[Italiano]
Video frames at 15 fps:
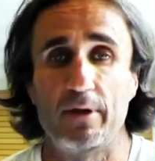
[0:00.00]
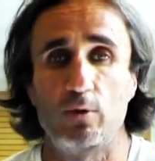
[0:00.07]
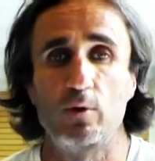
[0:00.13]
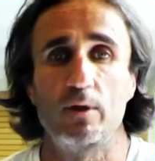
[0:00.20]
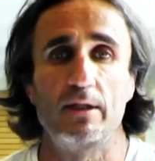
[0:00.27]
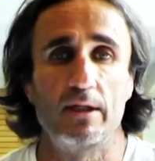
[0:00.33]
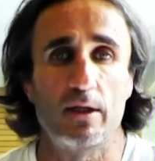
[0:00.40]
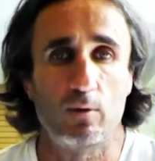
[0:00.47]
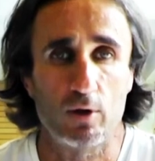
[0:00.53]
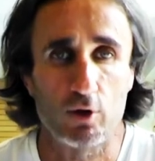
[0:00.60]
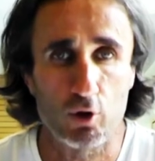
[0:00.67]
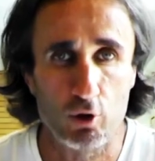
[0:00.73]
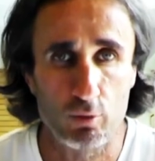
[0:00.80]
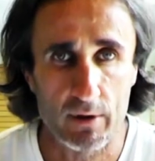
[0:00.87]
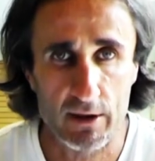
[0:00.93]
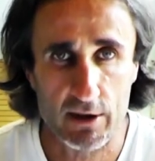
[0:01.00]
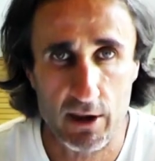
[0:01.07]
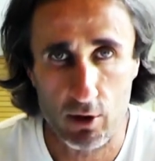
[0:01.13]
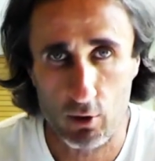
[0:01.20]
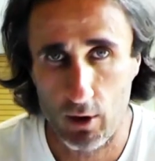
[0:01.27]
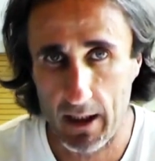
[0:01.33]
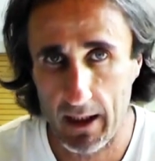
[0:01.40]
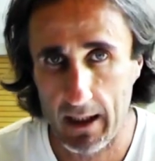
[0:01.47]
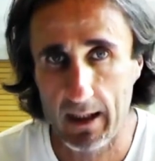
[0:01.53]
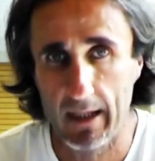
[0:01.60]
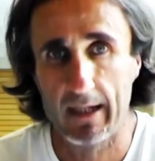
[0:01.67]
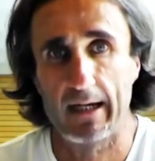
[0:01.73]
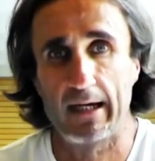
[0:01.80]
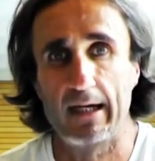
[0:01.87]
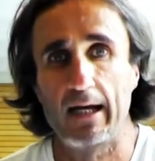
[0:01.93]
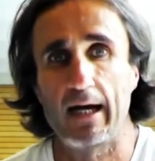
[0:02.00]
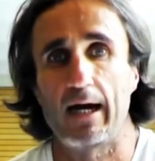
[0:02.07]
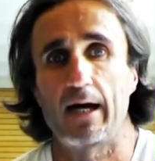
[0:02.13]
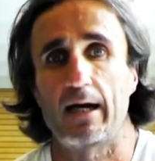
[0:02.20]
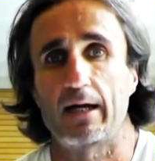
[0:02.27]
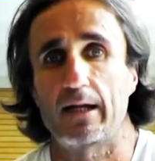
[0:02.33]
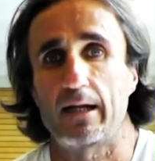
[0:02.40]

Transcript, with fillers: quindi quando cominciano le gare.